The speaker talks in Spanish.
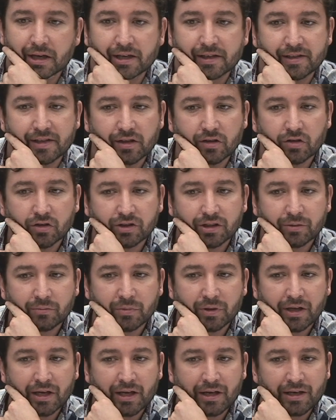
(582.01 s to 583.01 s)
sino
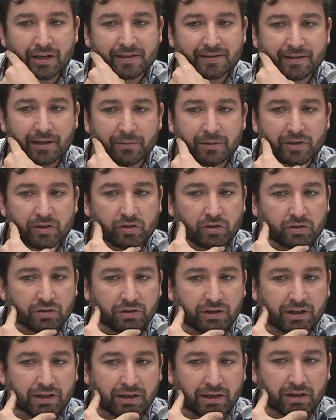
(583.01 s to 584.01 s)
también esta
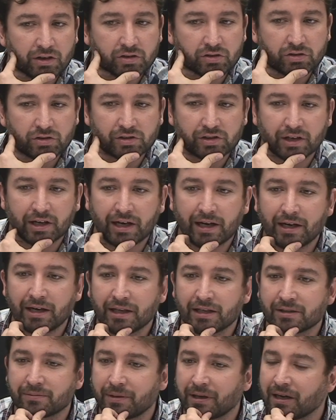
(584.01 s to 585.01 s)
visión de que los
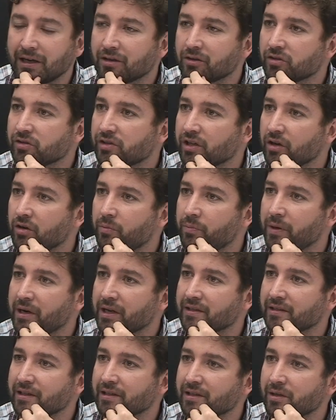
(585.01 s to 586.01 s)
concejales van al consejo para
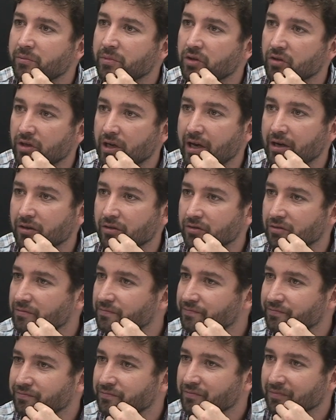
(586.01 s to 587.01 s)
hacerse millonarios.
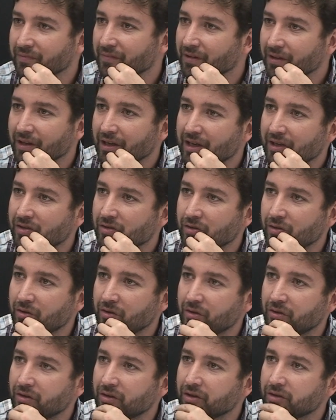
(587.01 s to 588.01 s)

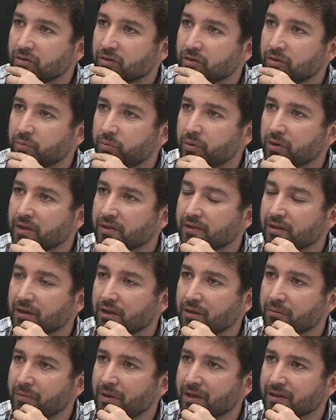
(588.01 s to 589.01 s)
Eso, eso no puede
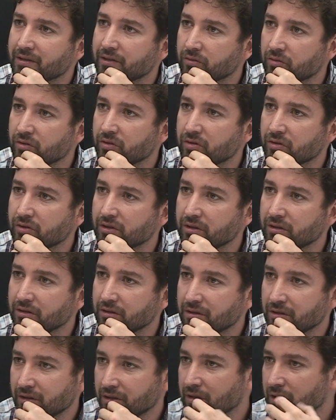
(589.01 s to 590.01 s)
seguir más, eso es
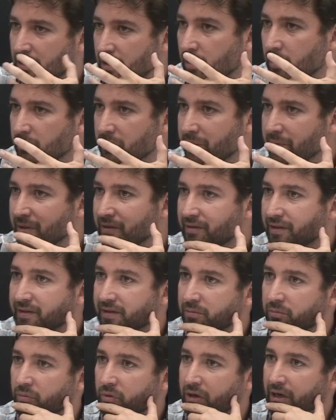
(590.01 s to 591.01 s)
obviamente es
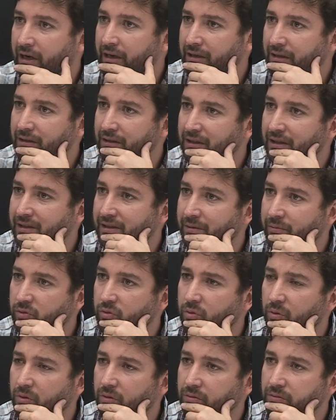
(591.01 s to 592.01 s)
inmoral y es
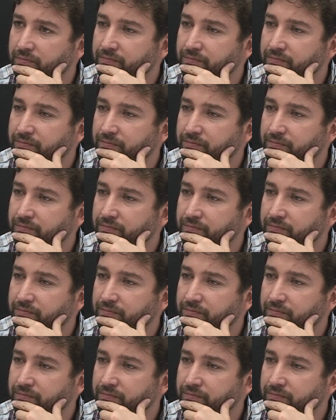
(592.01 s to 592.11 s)
absurdo.